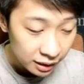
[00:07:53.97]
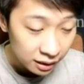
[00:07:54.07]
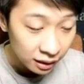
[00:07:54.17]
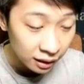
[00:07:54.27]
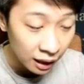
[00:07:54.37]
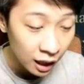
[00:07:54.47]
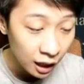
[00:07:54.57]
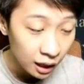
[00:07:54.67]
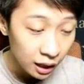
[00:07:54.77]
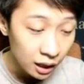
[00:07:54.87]
ceritanya
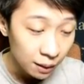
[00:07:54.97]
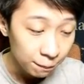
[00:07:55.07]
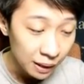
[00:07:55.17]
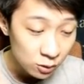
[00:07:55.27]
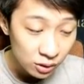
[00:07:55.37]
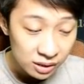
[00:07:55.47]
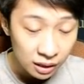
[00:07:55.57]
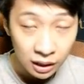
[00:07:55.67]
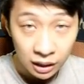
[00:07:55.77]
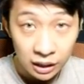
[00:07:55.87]
prajurit
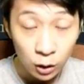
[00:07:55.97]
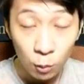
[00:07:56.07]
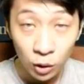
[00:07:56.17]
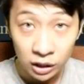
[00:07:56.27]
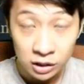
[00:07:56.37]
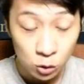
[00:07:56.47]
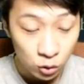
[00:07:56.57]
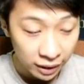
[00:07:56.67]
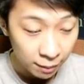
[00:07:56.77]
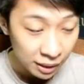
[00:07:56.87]
uh, ini omongan si Zuka ya.